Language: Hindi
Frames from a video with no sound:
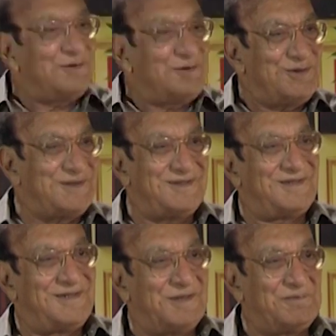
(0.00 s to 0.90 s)
कोई चीज़
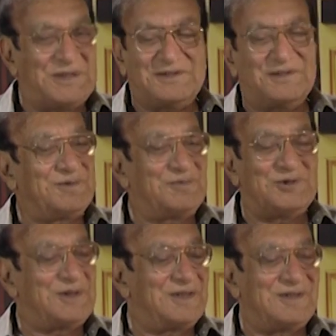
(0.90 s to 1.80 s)
नहीं है पैसे तो
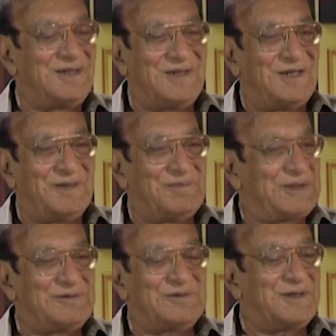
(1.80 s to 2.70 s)
मुझे
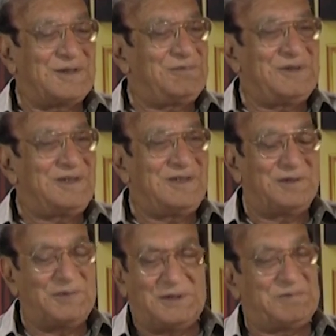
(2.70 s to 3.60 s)
पैसों की कमी नहीं है
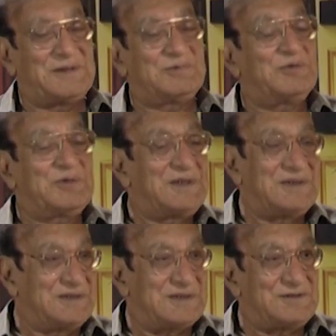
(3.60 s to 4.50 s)
मेरे पास मुमकिन है
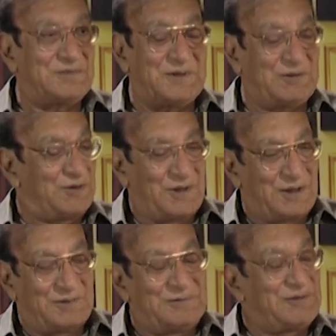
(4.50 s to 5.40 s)
दस रुपये हों
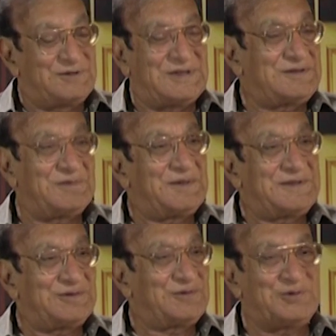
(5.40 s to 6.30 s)
मैं उस दस रुपये
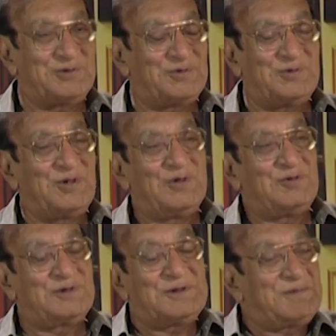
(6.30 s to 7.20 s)
से खुश हूँ
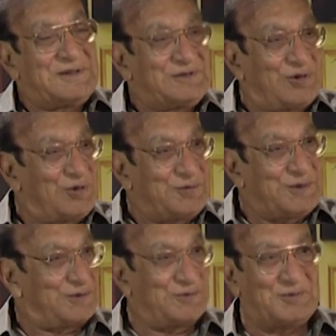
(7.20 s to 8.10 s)
उसके पास सौ
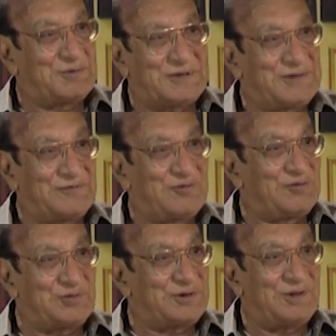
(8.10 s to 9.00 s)
रुपये हों मुमकिन है वो
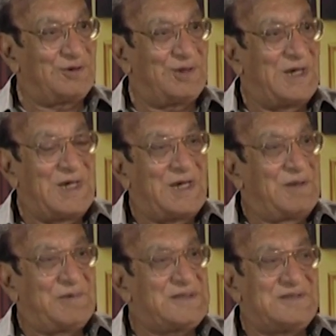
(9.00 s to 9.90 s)
खुश ना हो
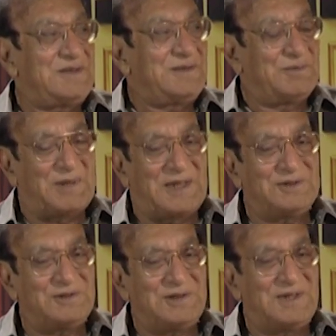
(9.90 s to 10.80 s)
पैसे नहीं हो बात
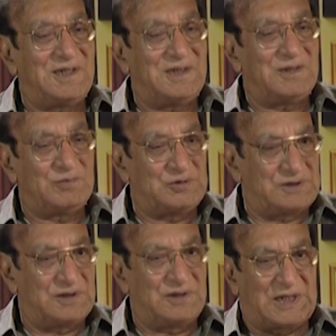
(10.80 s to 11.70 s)
तो ये है
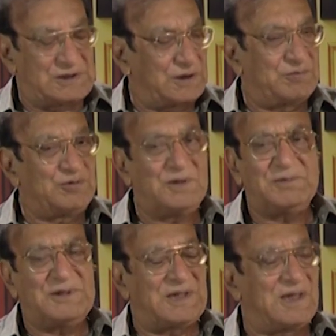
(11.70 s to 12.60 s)
मुझसे राज कपूर ने
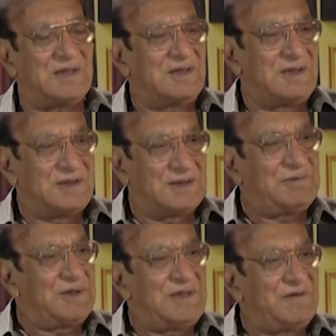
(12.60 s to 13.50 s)
भी कहा कि
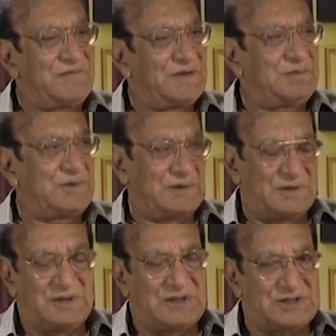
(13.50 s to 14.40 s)
मेरे लिए फिल्म
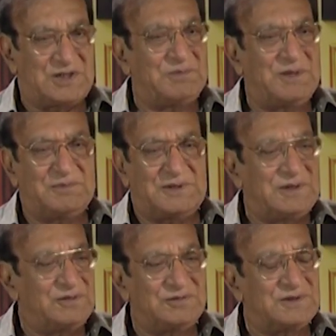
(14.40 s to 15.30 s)
रशिया में हम
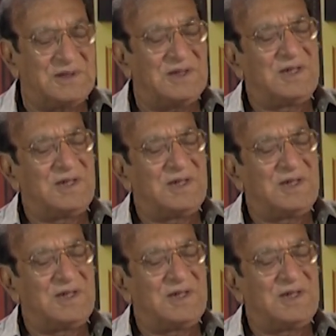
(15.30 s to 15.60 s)
थे तो उसने